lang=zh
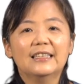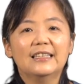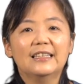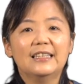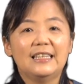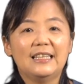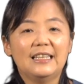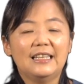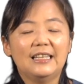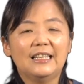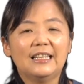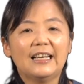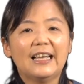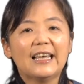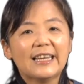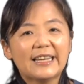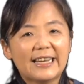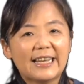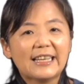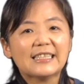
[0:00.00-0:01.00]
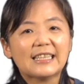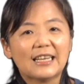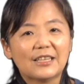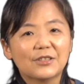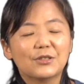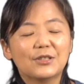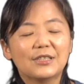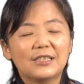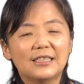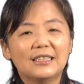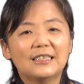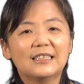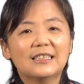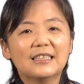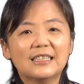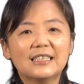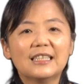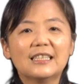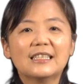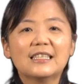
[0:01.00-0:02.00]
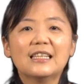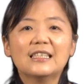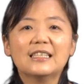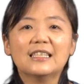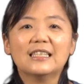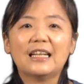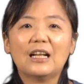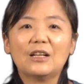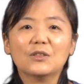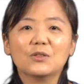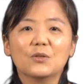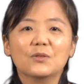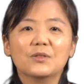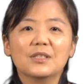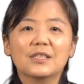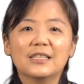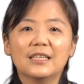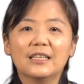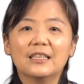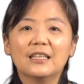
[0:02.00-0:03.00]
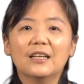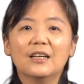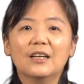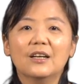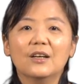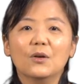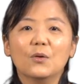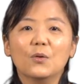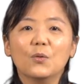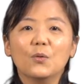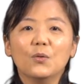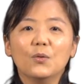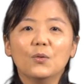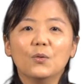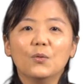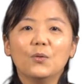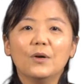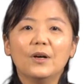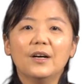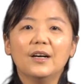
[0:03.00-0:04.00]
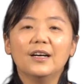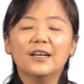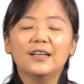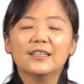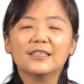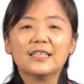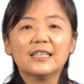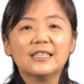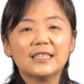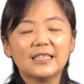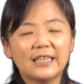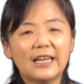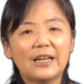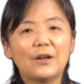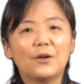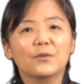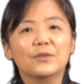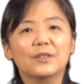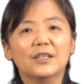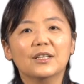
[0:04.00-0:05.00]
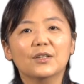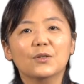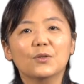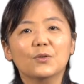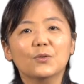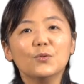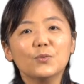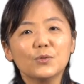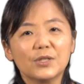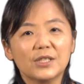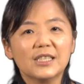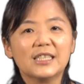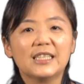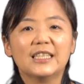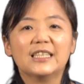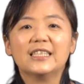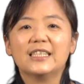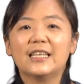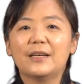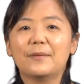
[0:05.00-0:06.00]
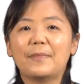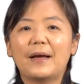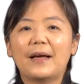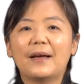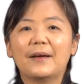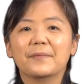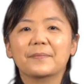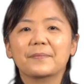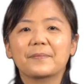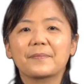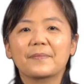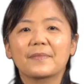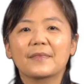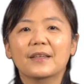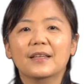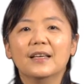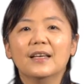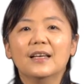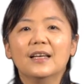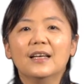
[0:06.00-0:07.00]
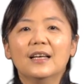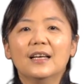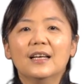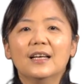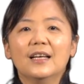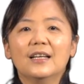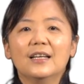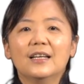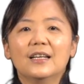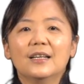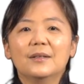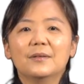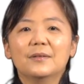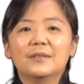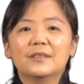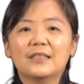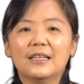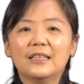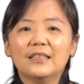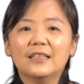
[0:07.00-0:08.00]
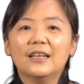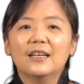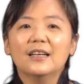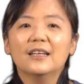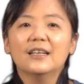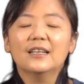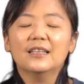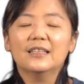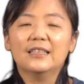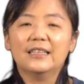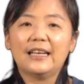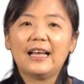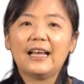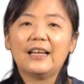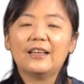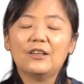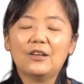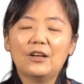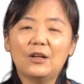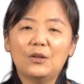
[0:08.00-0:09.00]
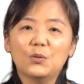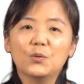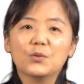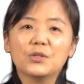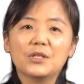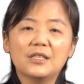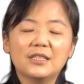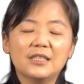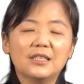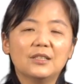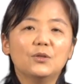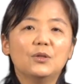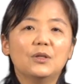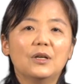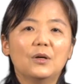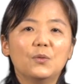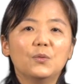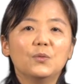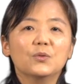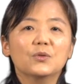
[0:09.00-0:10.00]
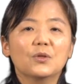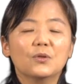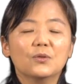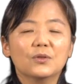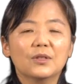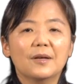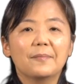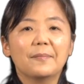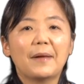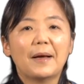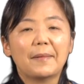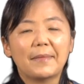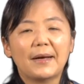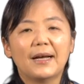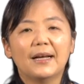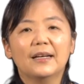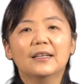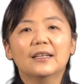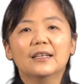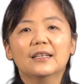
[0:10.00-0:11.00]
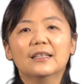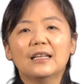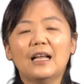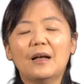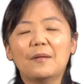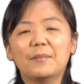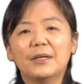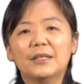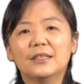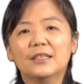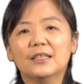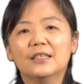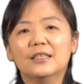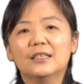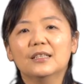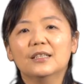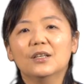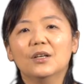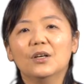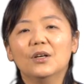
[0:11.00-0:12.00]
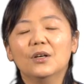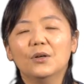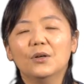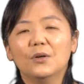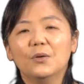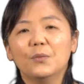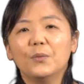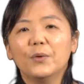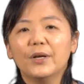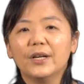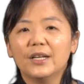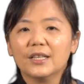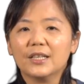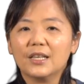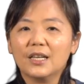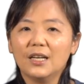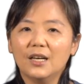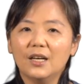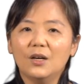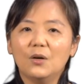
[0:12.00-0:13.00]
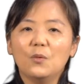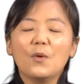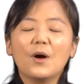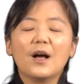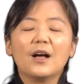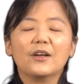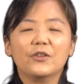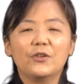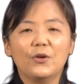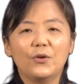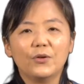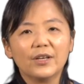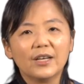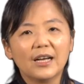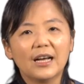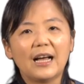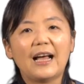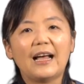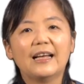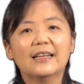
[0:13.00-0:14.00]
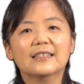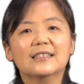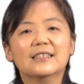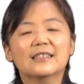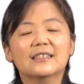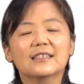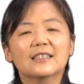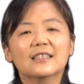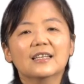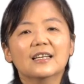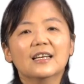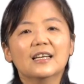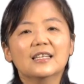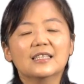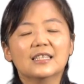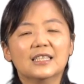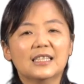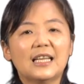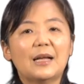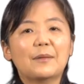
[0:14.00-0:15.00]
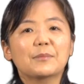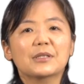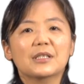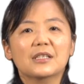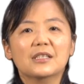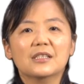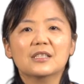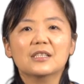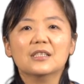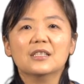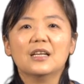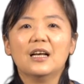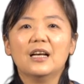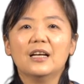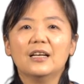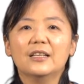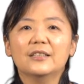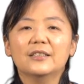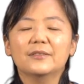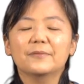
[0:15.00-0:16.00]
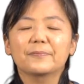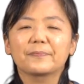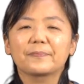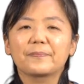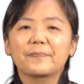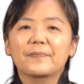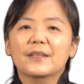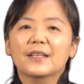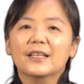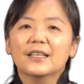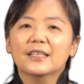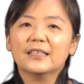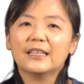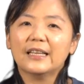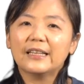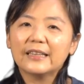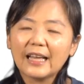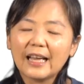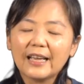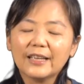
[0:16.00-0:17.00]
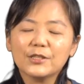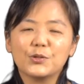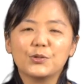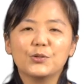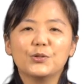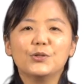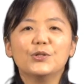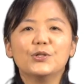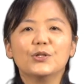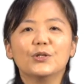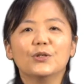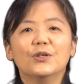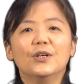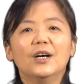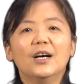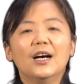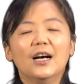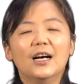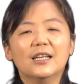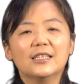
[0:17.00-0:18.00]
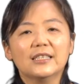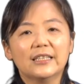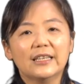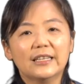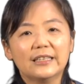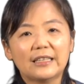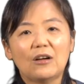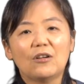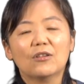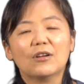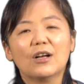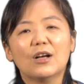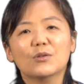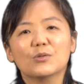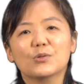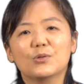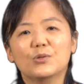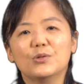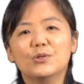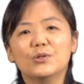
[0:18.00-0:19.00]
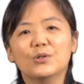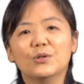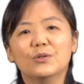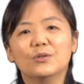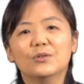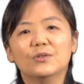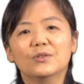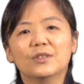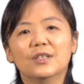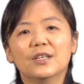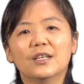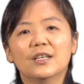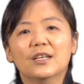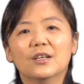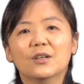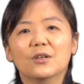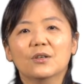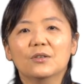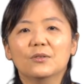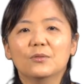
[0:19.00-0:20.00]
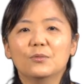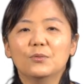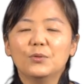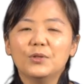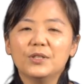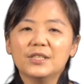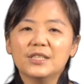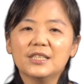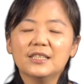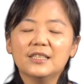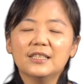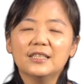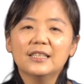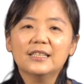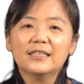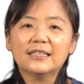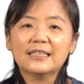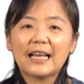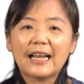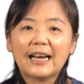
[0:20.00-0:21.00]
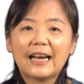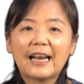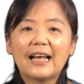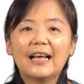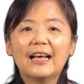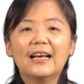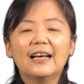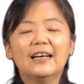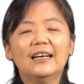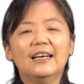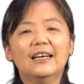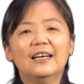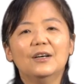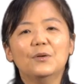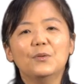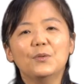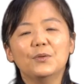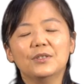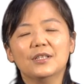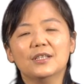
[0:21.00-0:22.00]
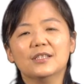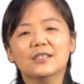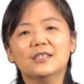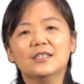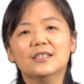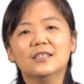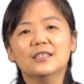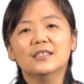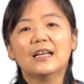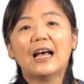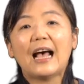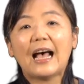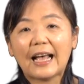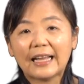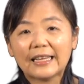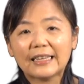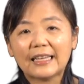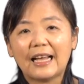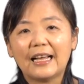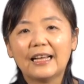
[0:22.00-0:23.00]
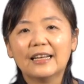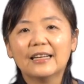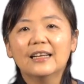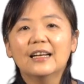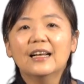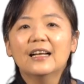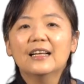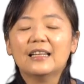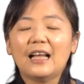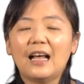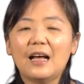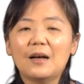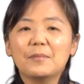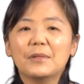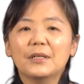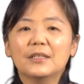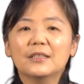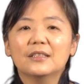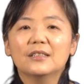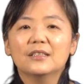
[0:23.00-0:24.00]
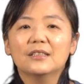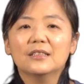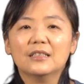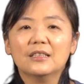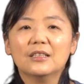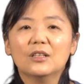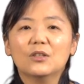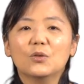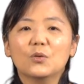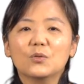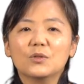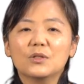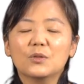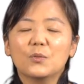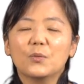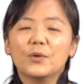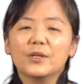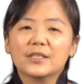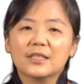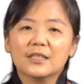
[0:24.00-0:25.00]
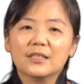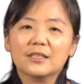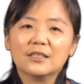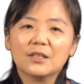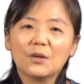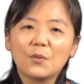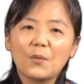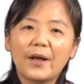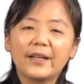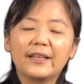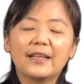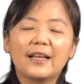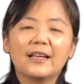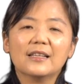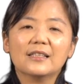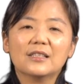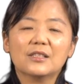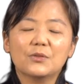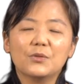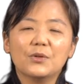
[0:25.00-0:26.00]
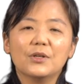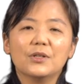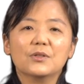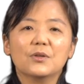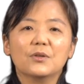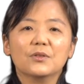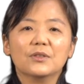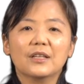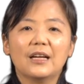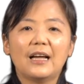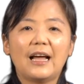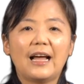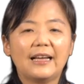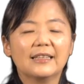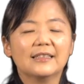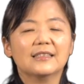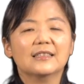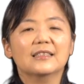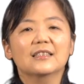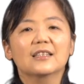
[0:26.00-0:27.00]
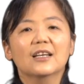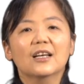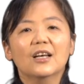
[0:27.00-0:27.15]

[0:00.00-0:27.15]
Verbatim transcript: 你可以联想起这些圣经当中这些的，呃，圣经内容的故事情节吗？真的，你看有很多圣经人物中的妈妈，他们呢，为了渴望有一个孩子，其实他们真的是很等待许久，而且也祷告许久。无论是萨拉啊，或者是哈娜，他们真的都是为着这怀胎十月中的孩子。